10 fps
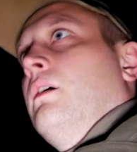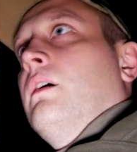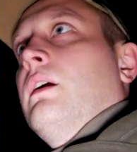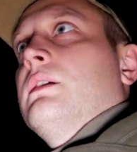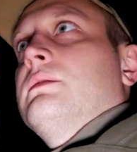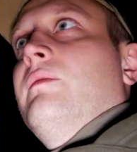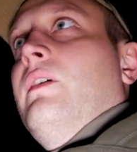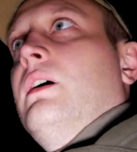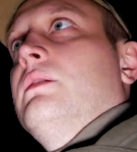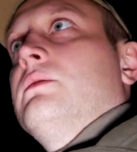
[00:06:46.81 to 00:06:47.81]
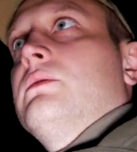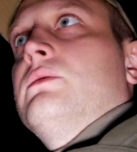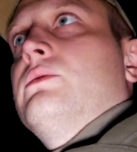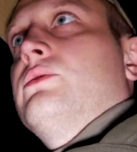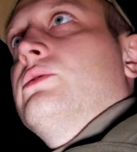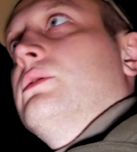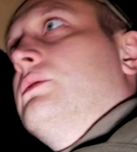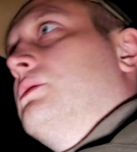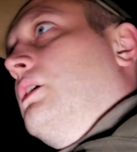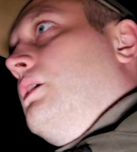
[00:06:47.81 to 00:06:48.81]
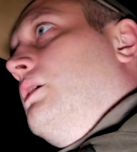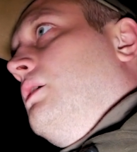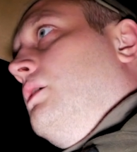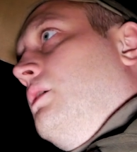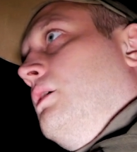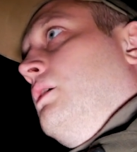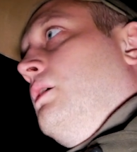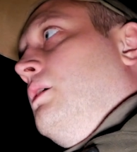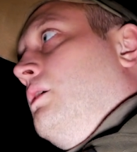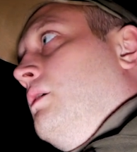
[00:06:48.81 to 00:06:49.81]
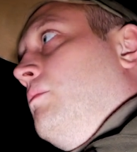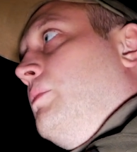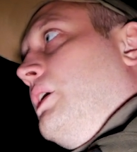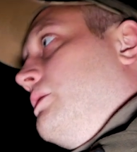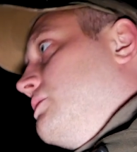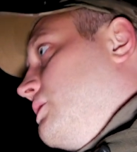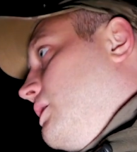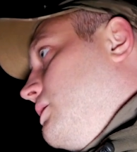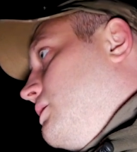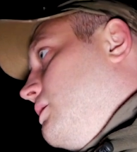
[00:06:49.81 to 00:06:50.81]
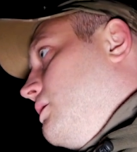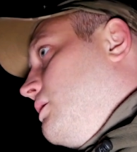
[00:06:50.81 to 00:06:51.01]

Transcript: raz, dwa, trzy, cztery, pięć, sześć.